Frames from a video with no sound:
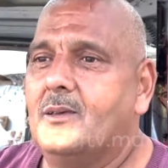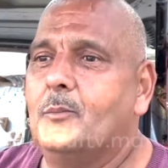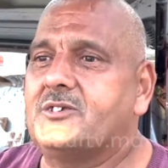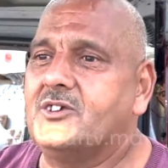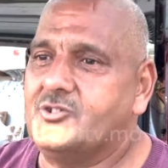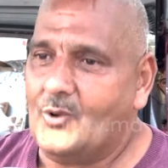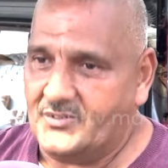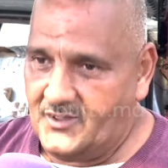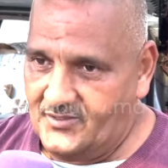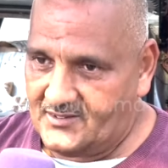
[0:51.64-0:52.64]
باش كيجيو
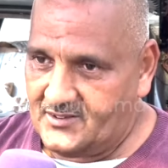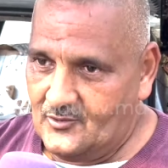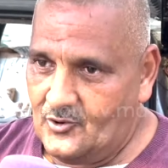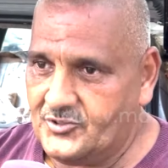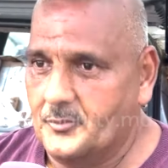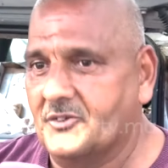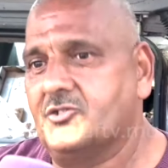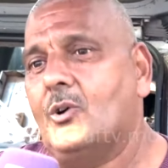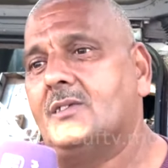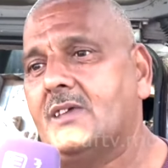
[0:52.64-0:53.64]
عندنا الناس وخنا من
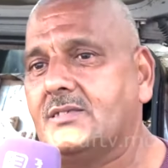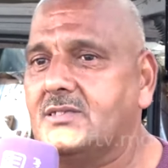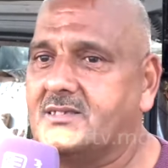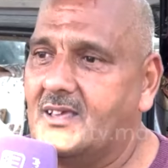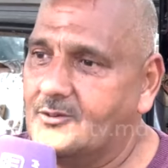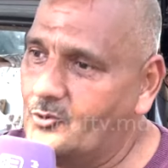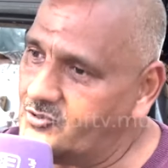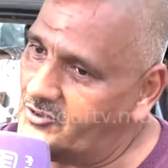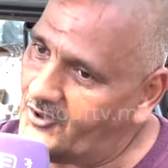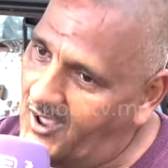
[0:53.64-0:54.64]
يجيو عندنا هاد الناس هادو
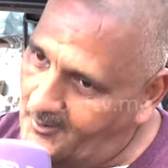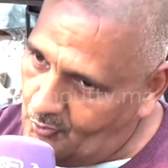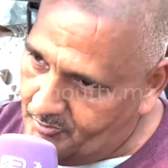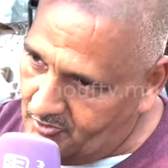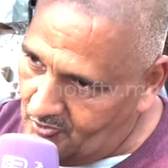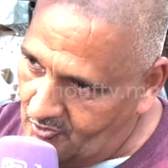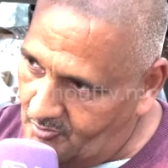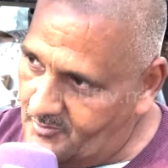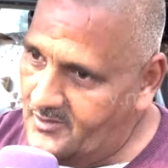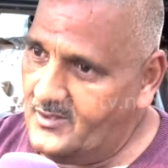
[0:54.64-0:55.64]
خنا نرحبوا
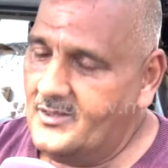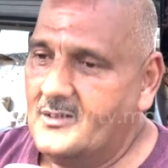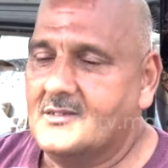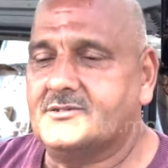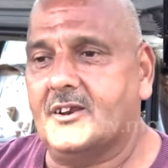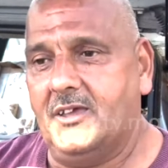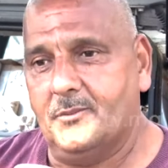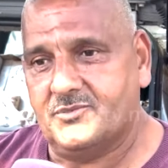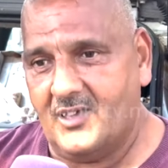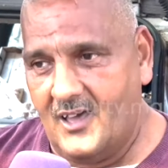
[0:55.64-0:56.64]
بهم ترحيب
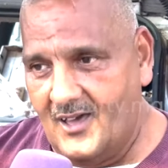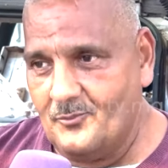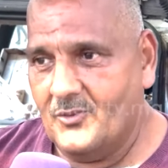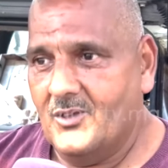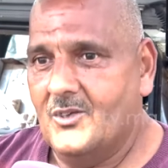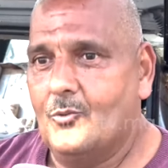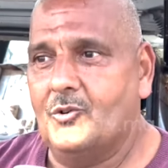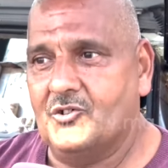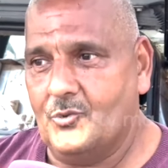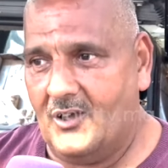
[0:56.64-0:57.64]
تام
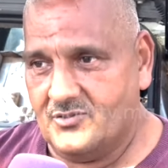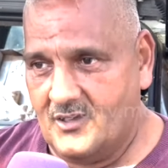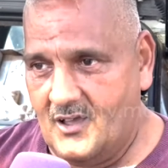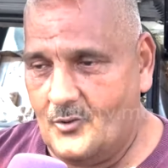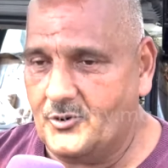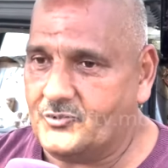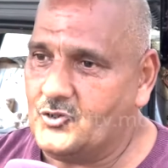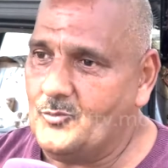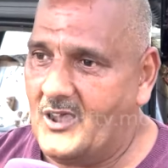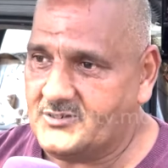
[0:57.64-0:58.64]
ويجيو عندنا
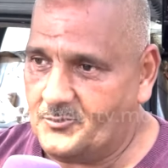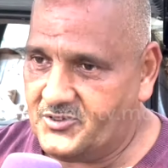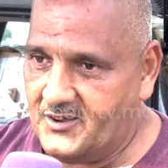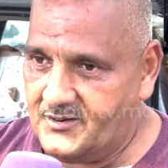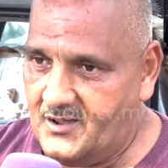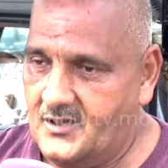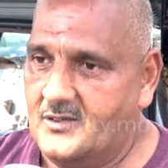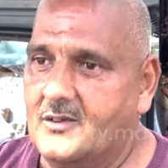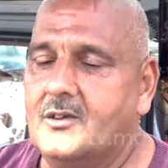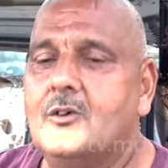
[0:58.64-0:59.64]
ونعطيهم حاجه مزيانه
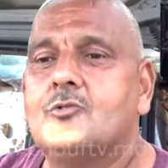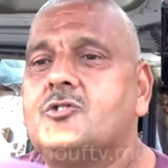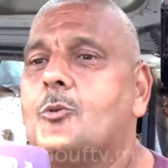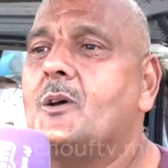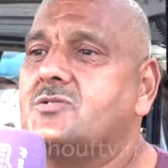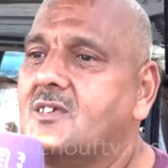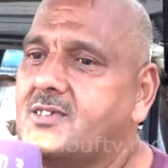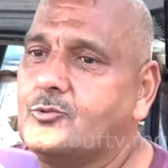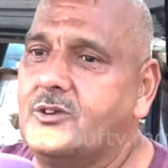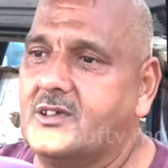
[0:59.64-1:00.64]
حتى الناس
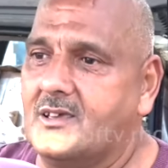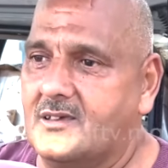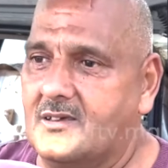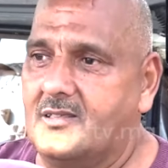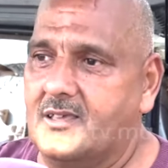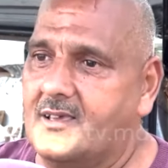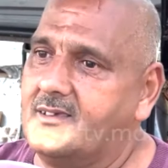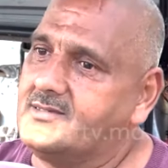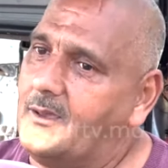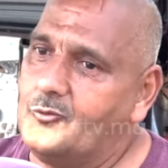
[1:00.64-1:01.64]
هذو اللي اللي
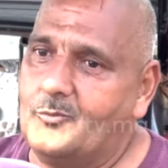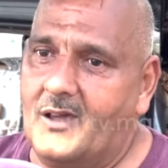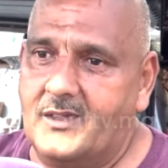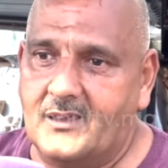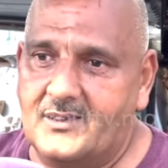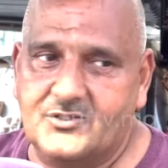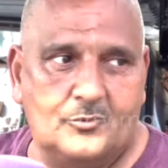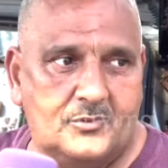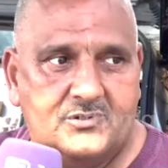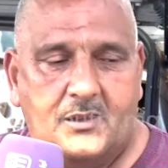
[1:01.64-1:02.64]
كيتعاملوا معايا كيجيو
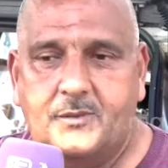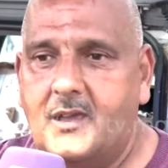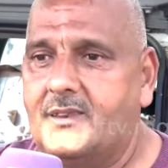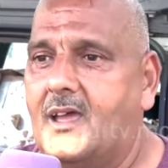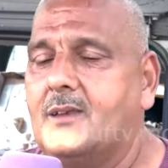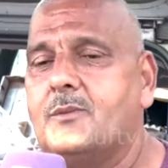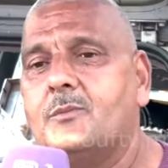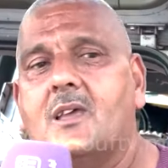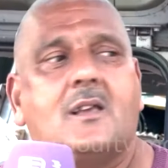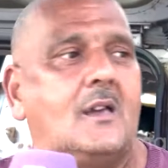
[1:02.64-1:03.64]
من جميع انحاء
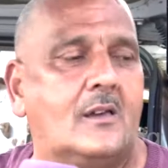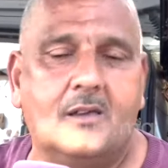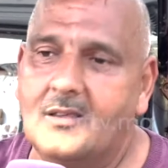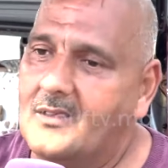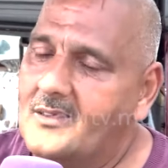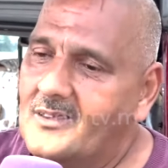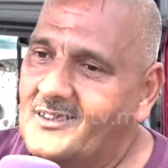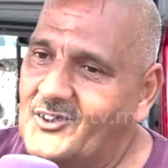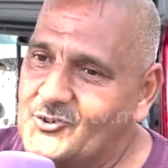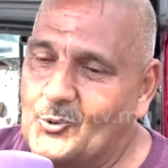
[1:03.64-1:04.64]
المملكه
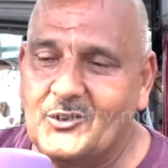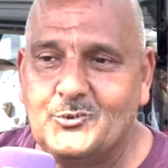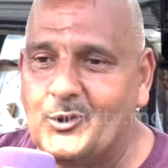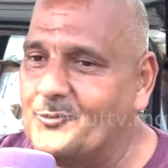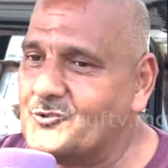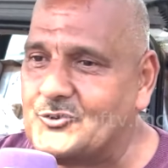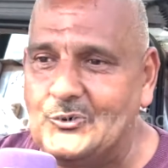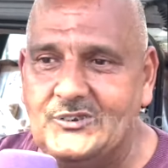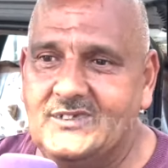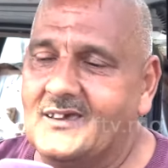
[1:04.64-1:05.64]
كيجيو كيجيو كيفتشوا
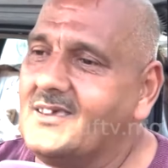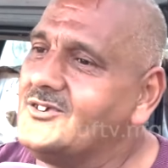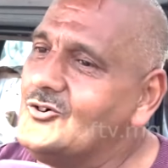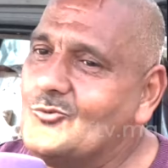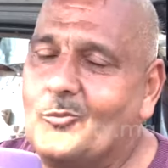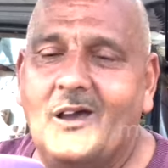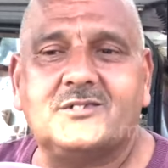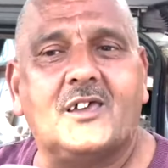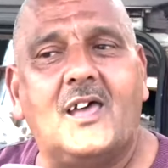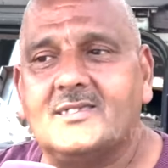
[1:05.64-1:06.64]
عليا كيجيو
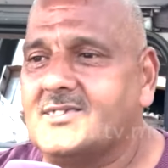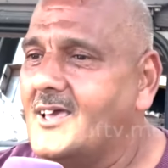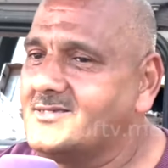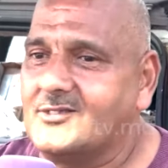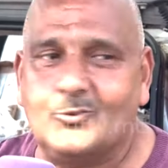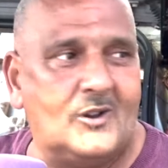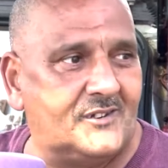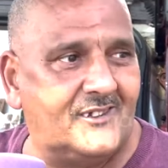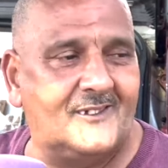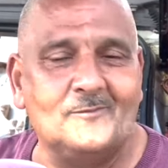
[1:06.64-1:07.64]
مباشره عند سعد
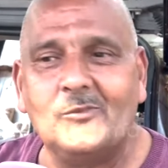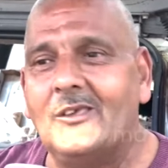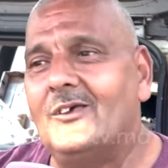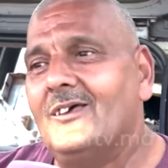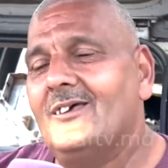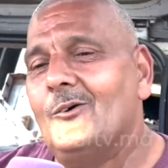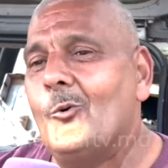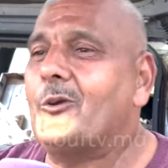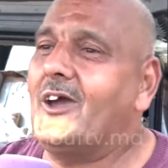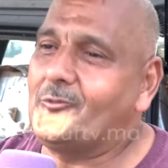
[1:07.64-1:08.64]
التطواني
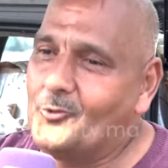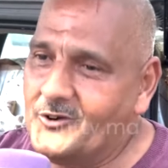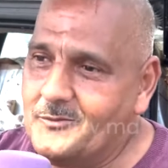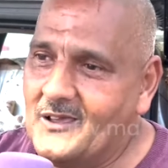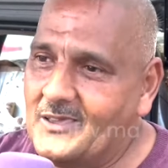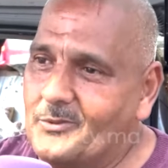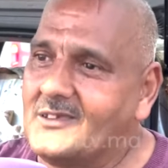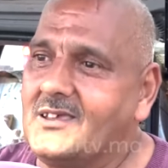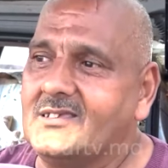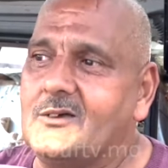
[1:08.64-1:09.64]
وكيعرفوني ما
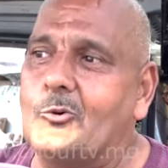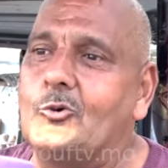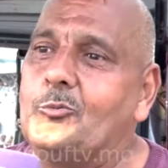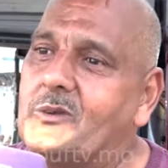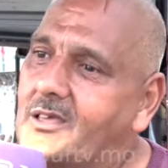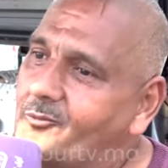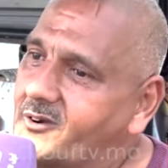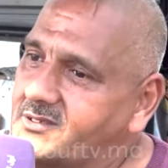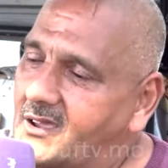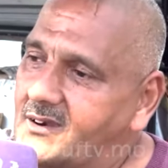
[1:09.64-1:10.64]
كيبقاش عاد كنقول لهم ملي
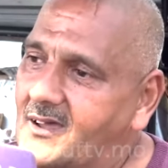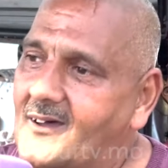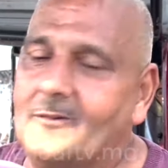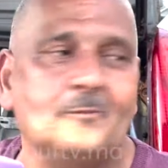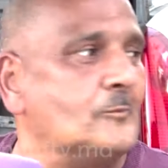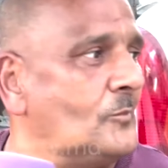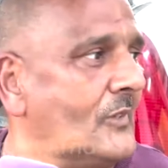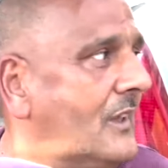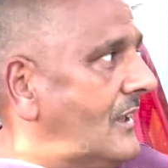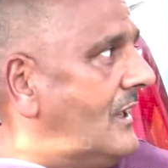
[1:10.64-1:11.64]
فريد انا
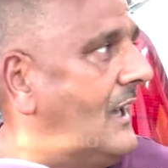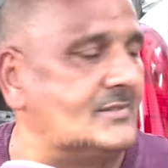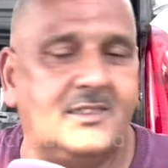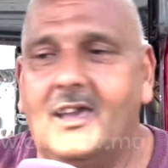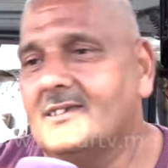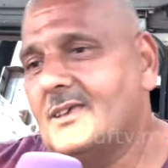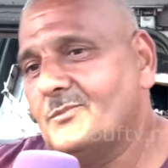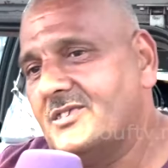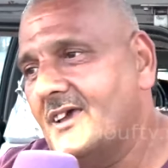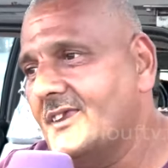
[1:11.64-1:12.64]
عندي حاجه
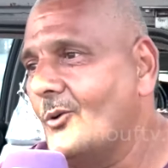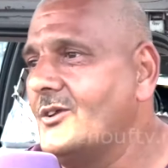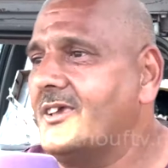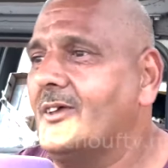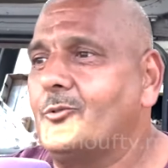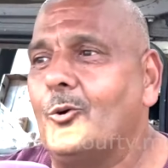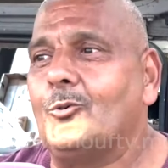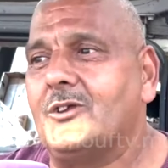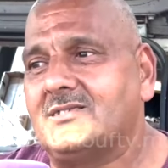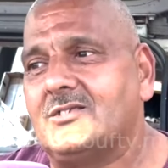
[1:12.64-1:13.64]
مزيانه ولا كيعرفوا
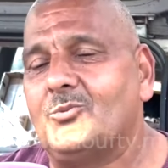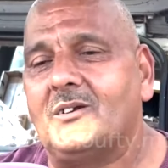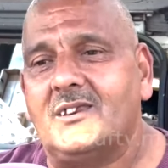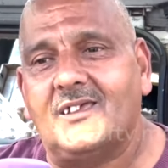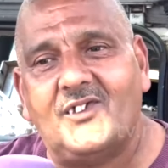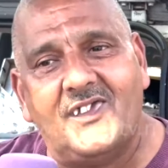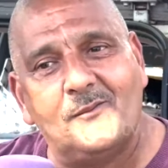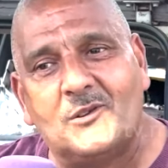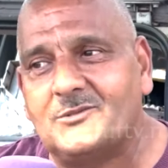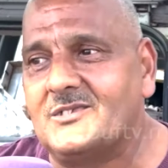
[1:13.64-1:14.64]
كيقولوا لي التطواني لا داعي
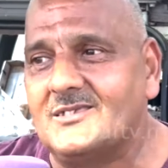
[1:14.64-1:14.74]
باش